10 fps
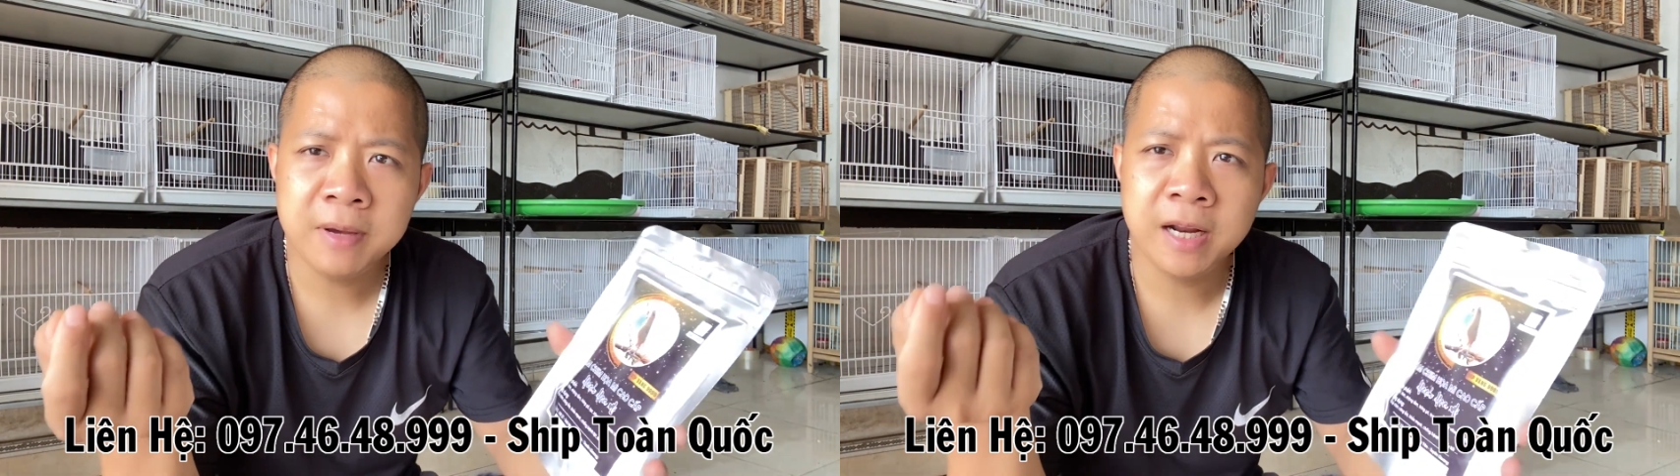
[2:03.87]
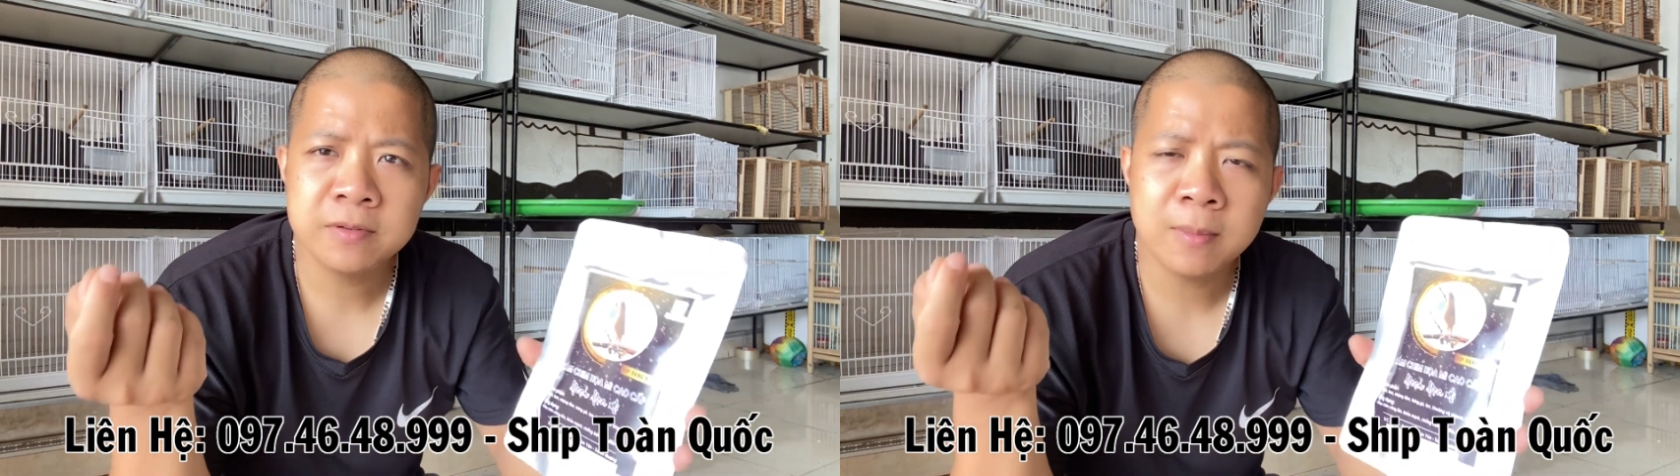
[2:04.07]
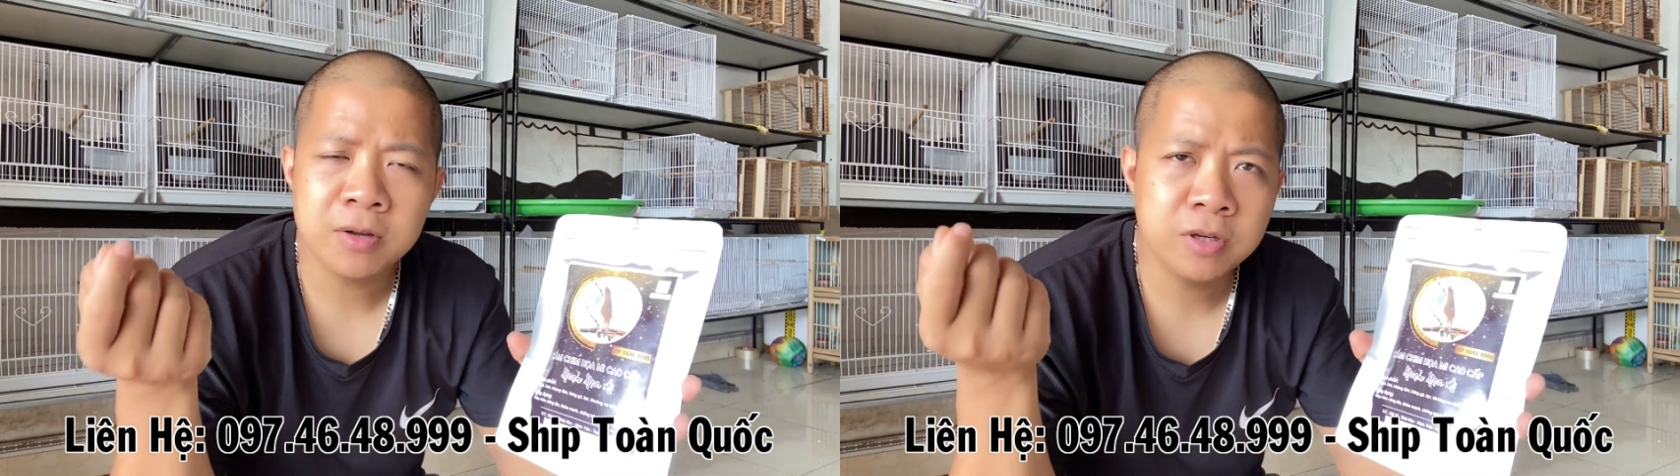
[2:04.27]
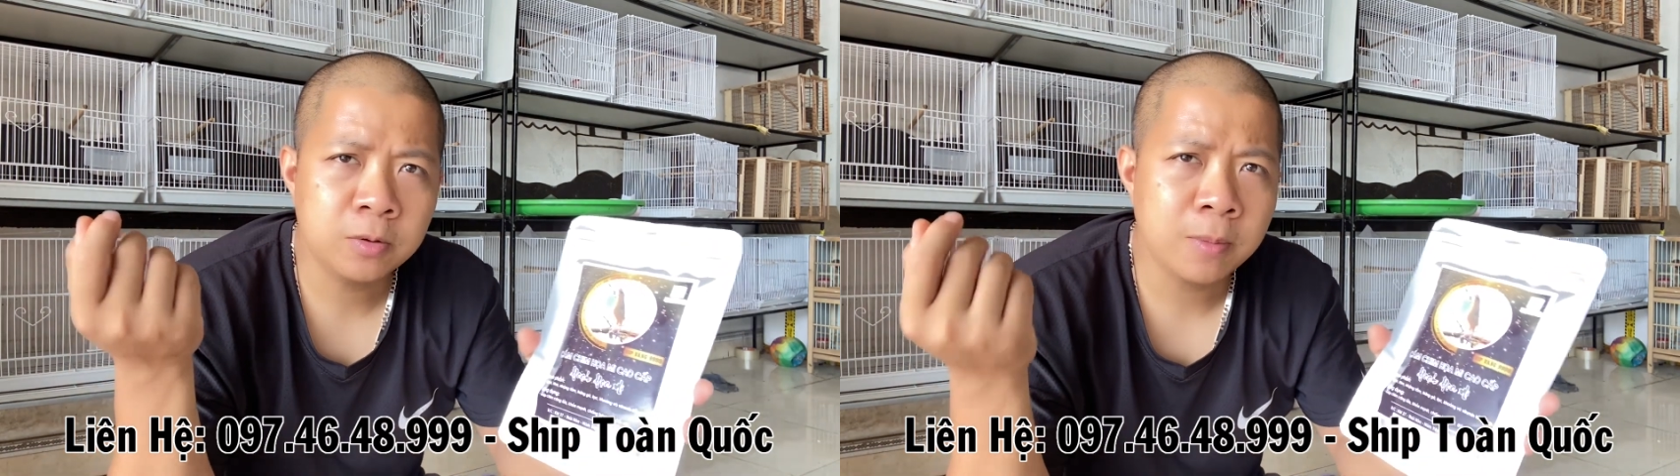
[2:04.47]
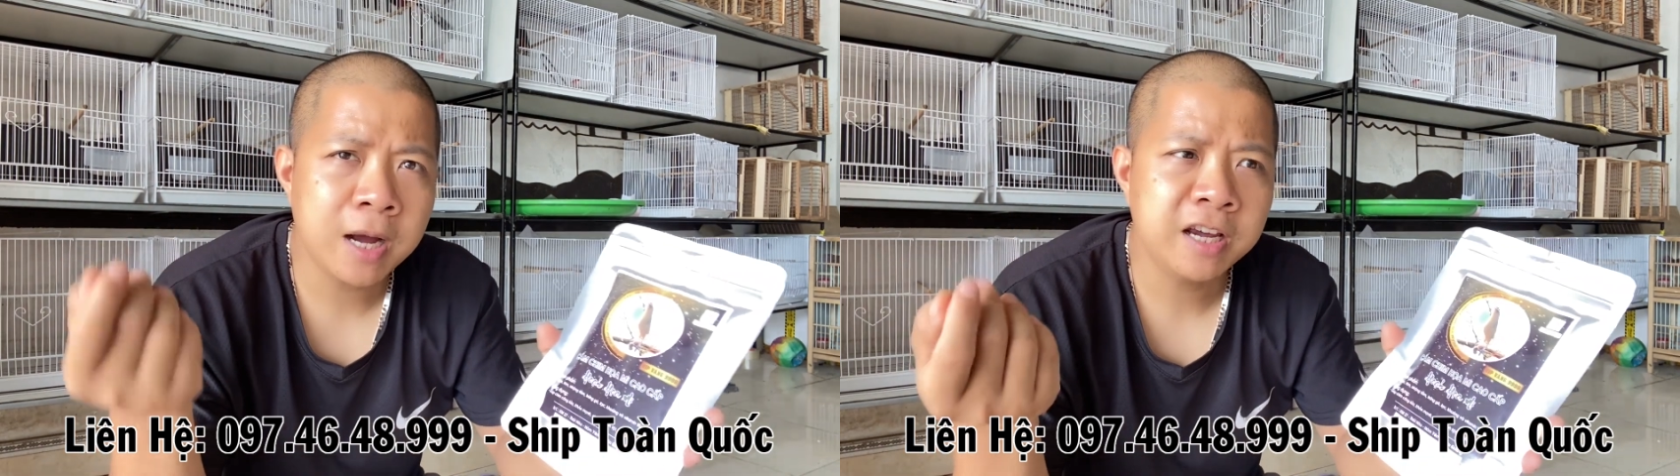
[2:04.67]
Bên em sẽ bao ship
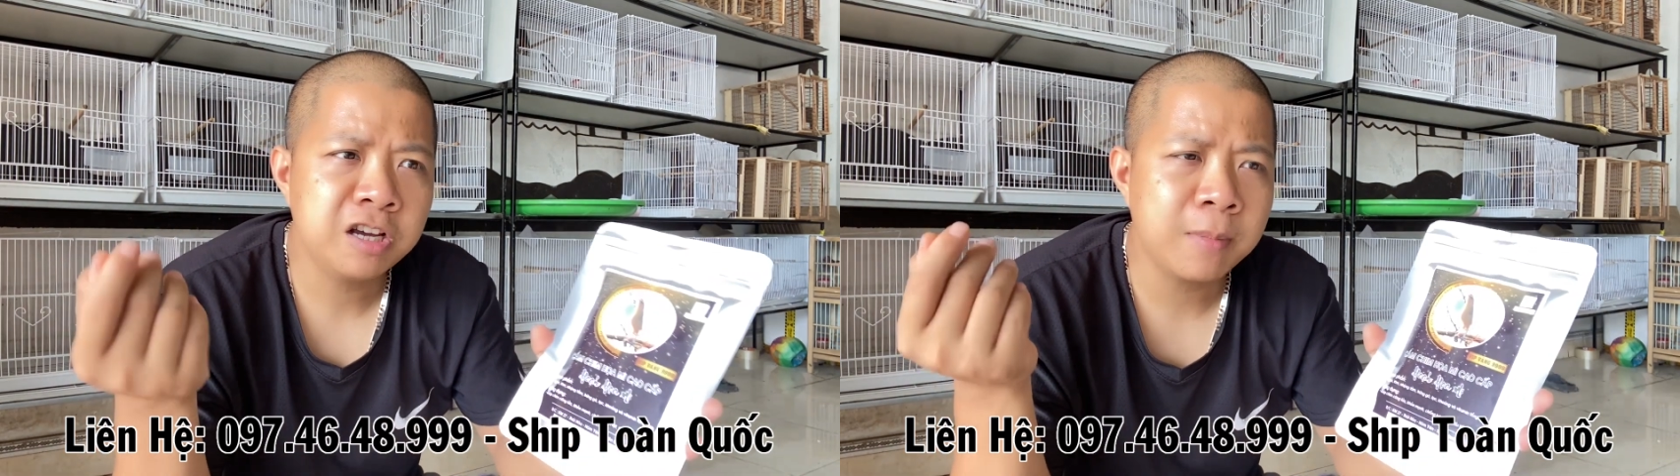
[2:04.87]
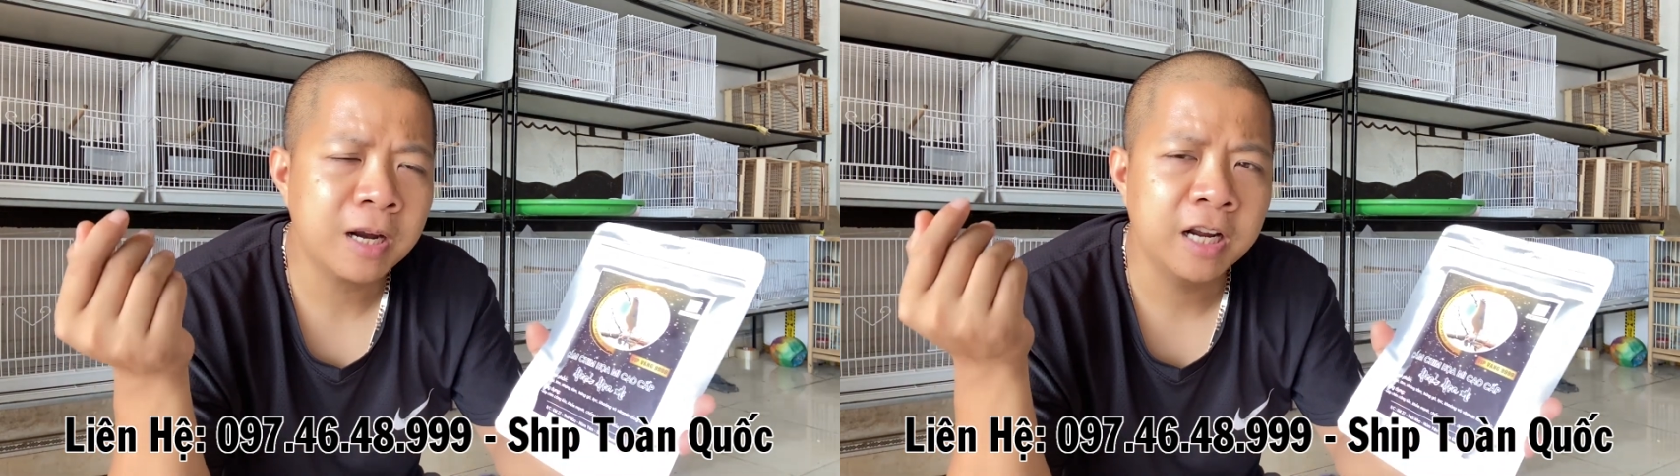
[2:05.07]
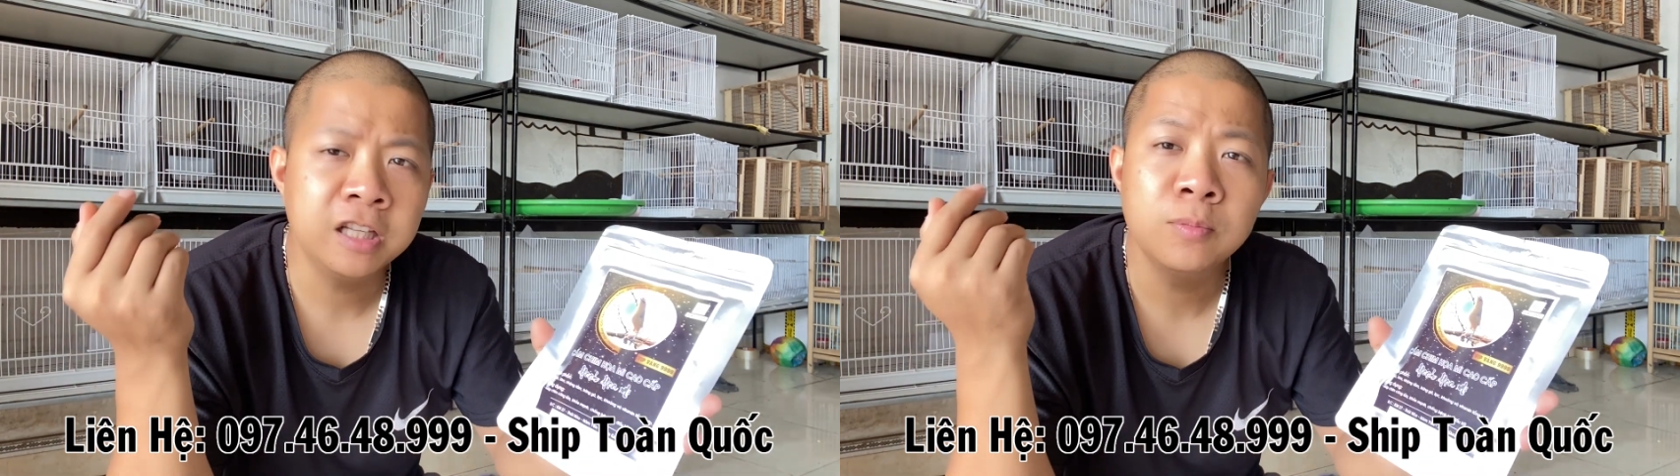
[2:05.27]
cho các bác khi các bác lấy